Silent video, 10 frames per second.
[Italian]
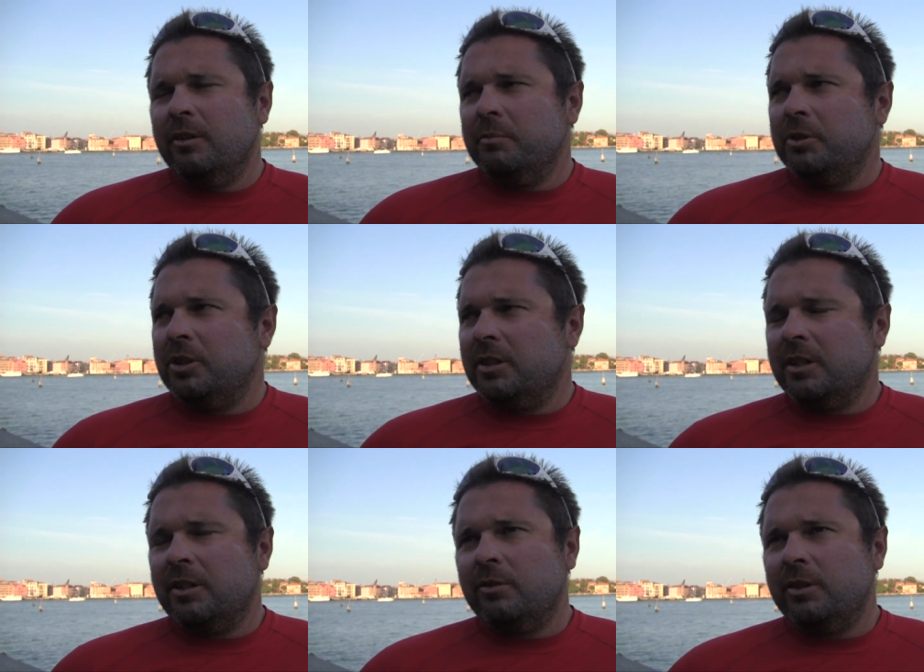comincia a
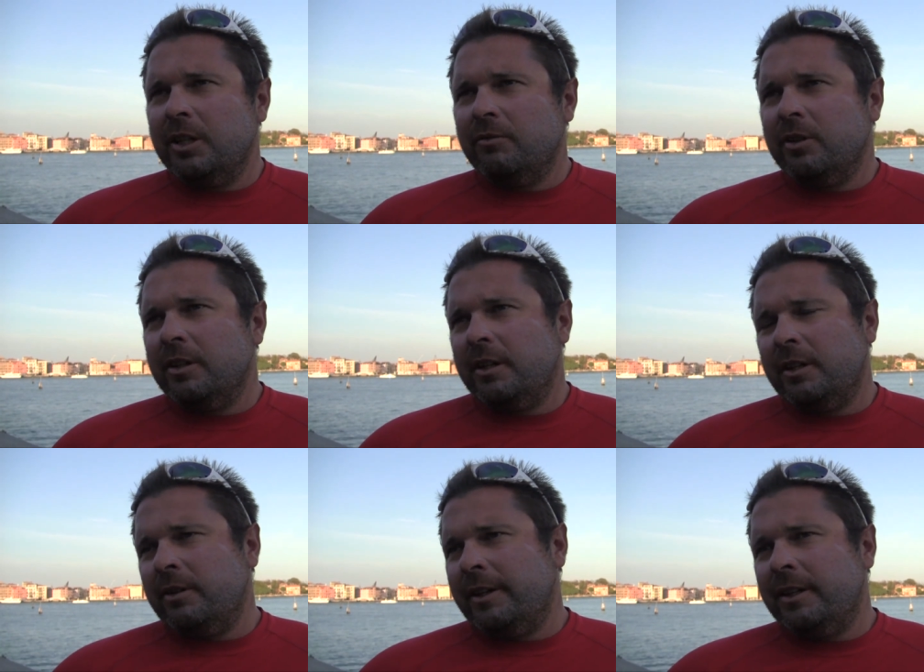essere
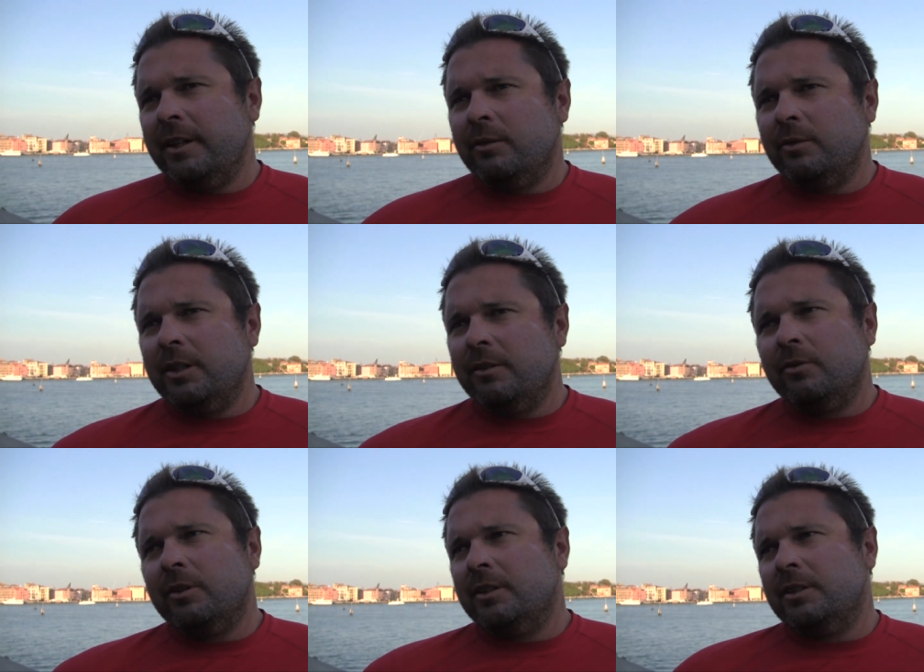notevole ed è
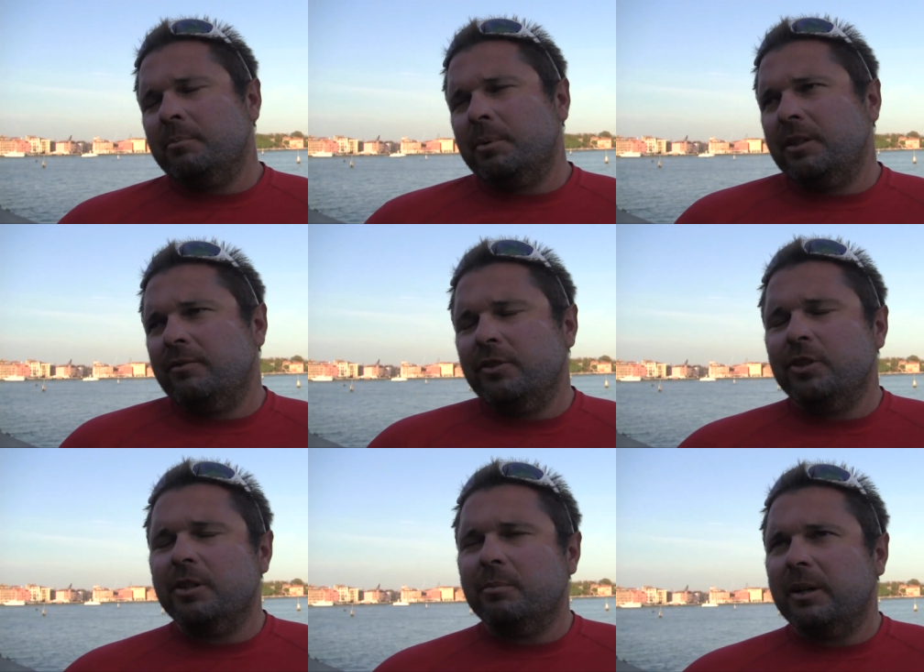notevole, è sempre
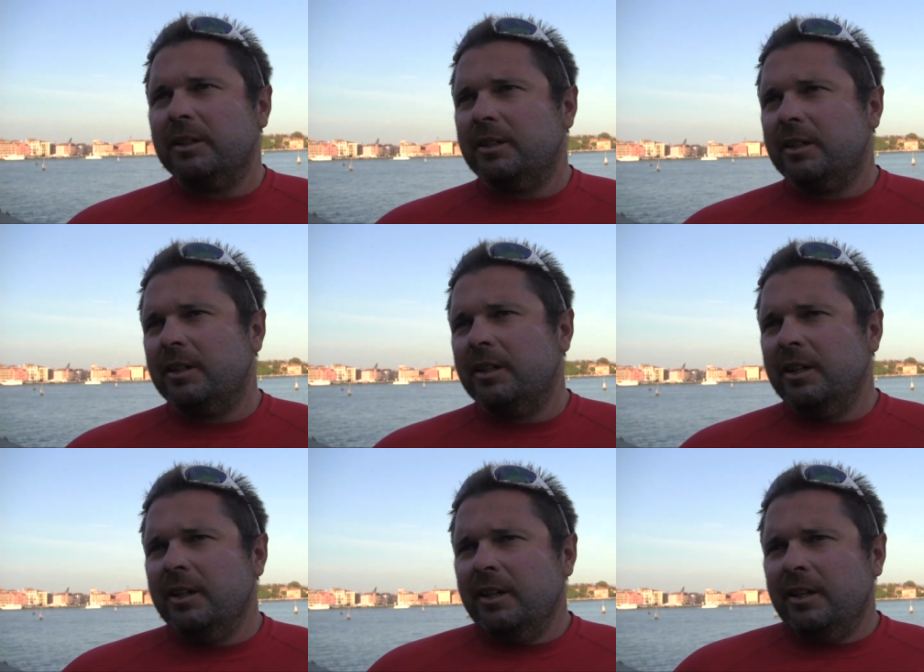difficile battere
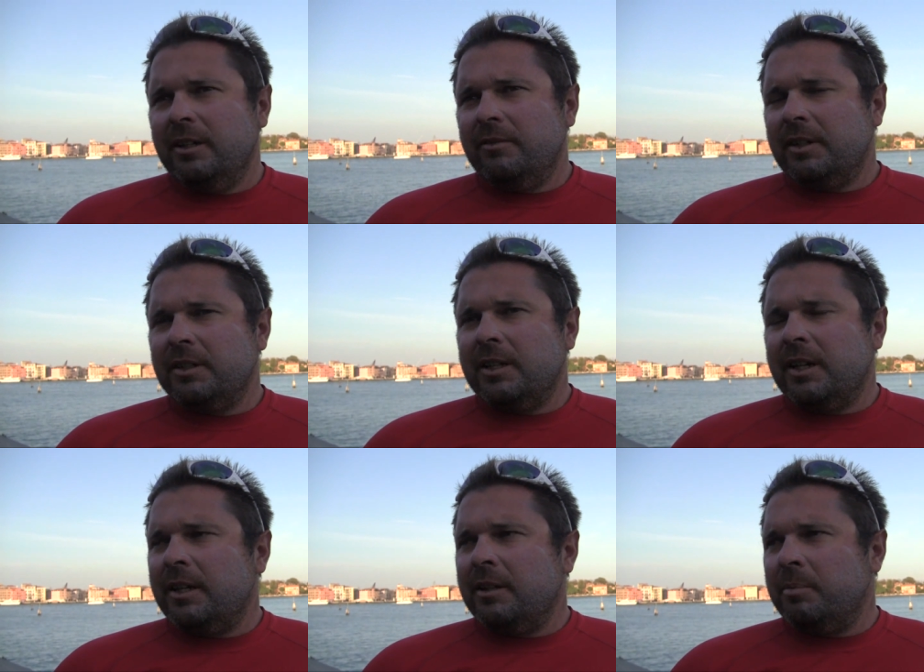gli
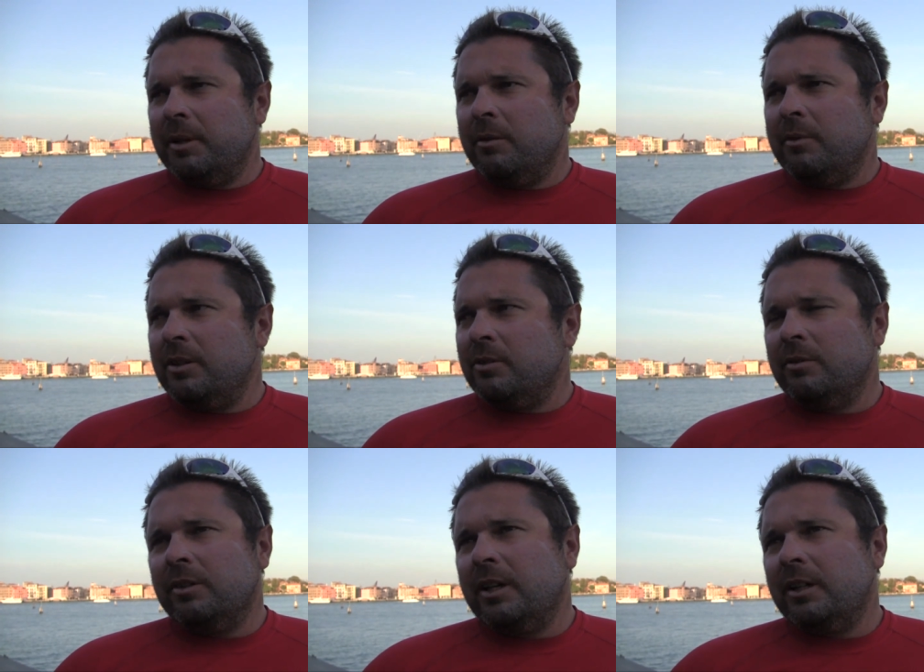avversari perché qua
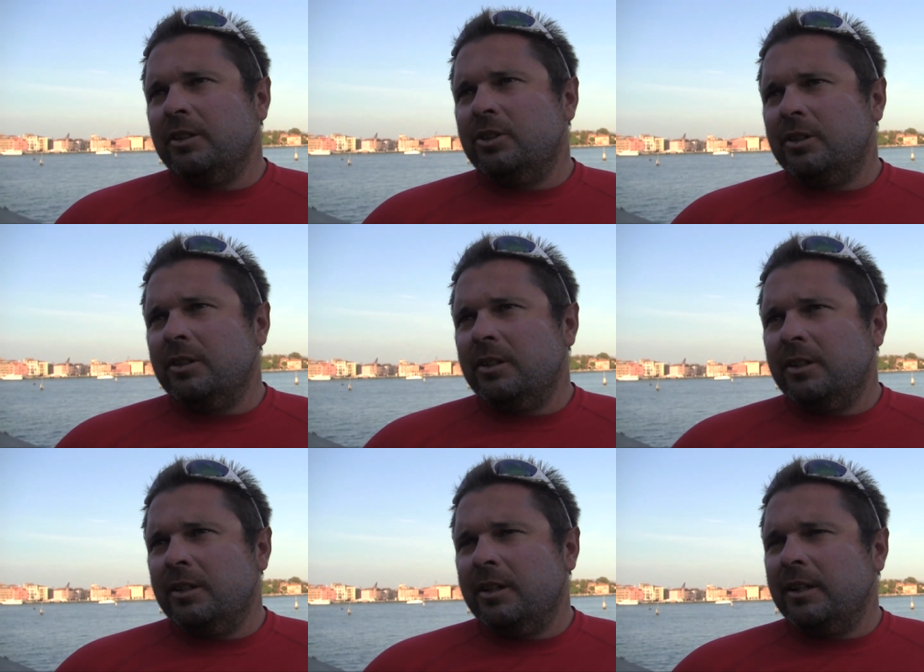sono i tattici di,
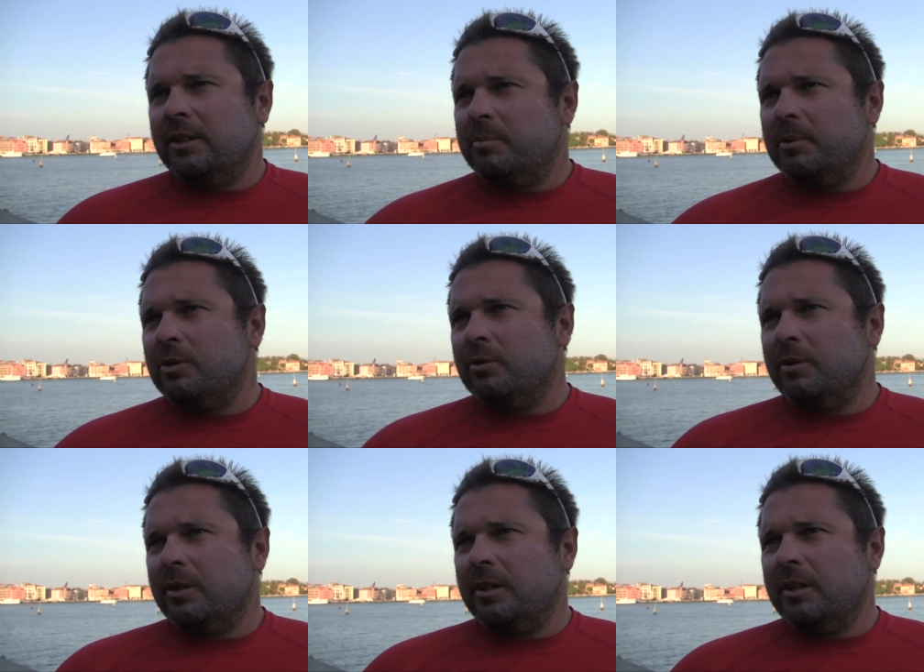di grande
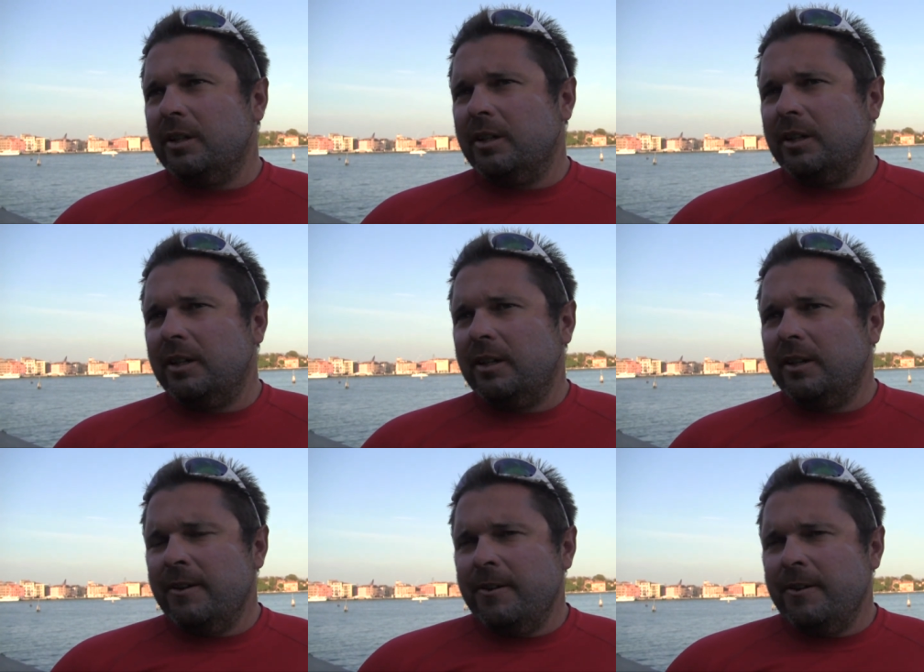spessore e,